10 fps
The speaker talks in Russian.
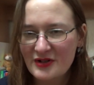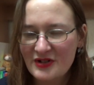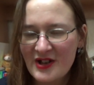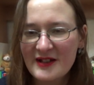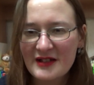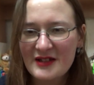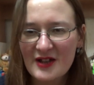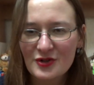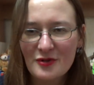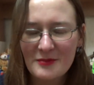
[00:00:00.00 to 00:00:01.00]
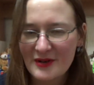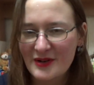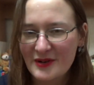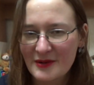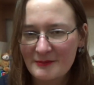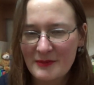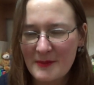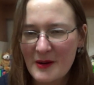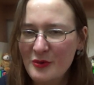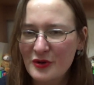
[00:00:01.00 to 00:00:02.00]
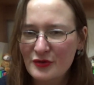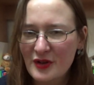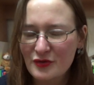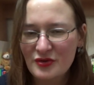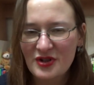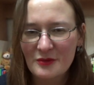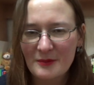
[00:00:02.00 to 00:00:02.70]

я-то не особо попоболю на эту тему,